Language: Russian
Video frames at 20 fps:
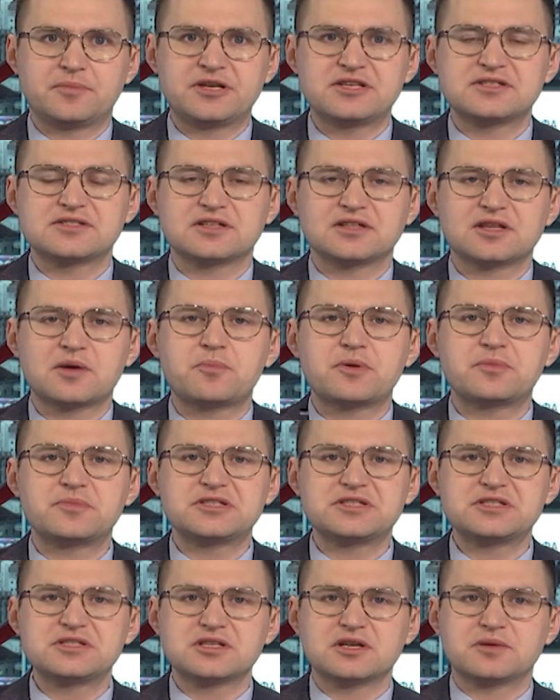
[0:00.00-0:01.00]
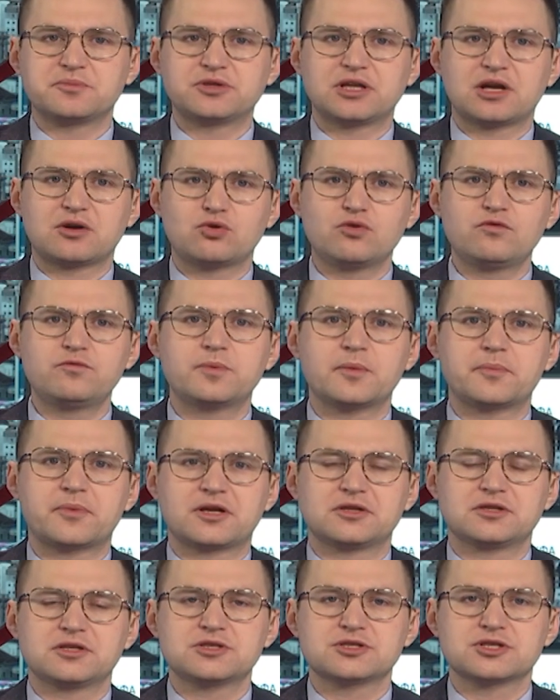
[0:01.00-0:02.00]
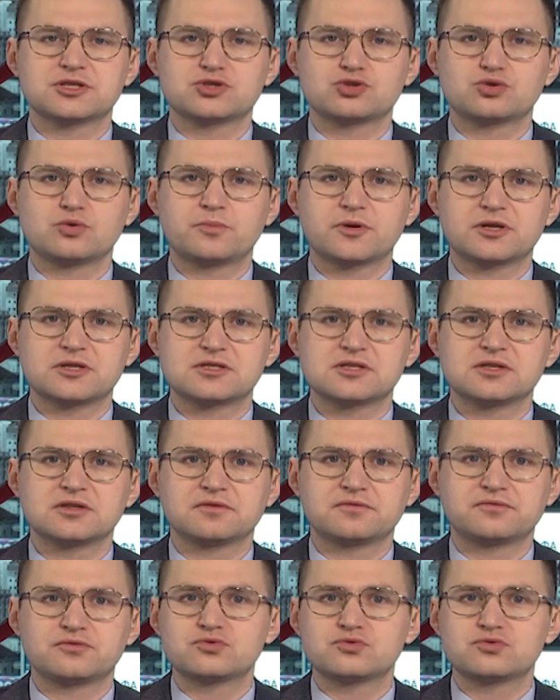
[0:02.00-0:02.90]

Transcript: признана победителем торгов по продаже 100%